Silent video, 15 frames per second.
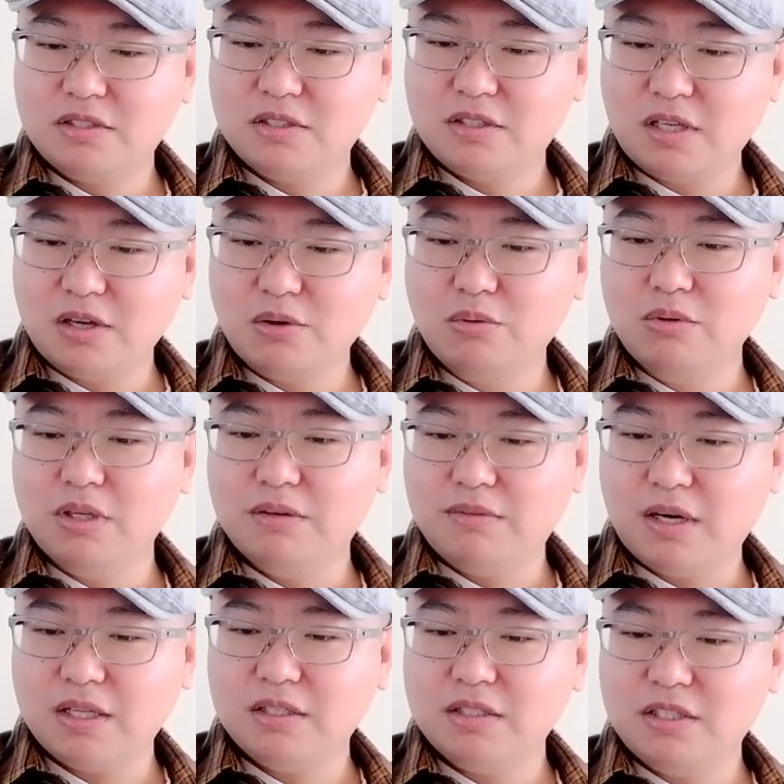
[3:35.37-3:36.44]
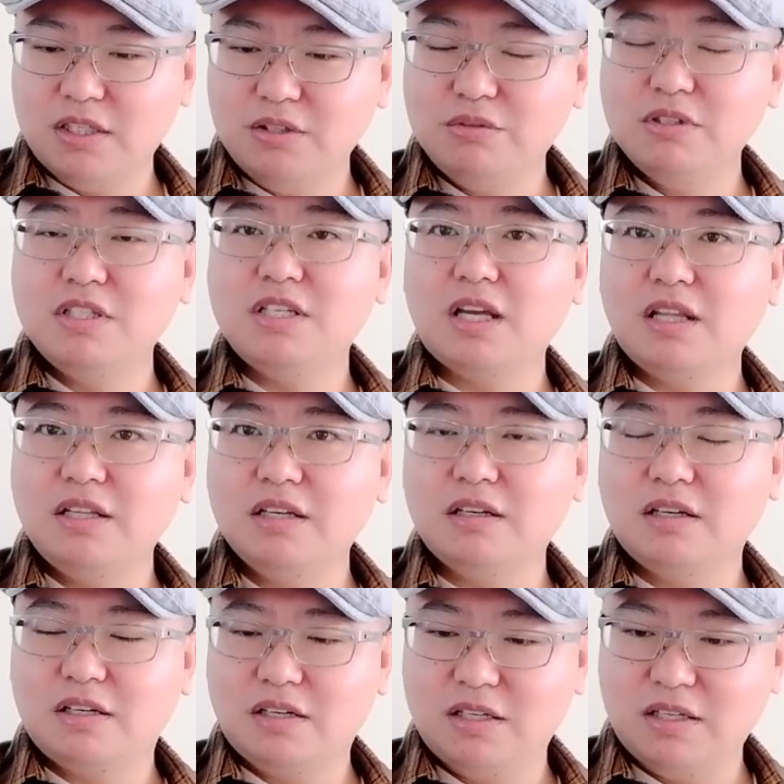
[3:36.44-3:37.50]
十三公里外的敌军潜艇
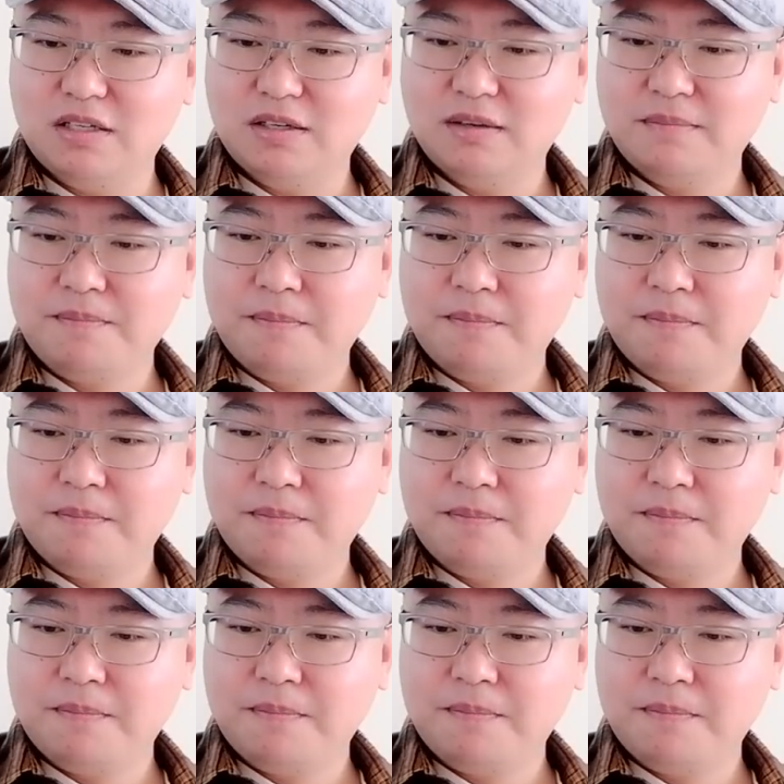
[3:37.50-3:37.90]
啊，可以啊。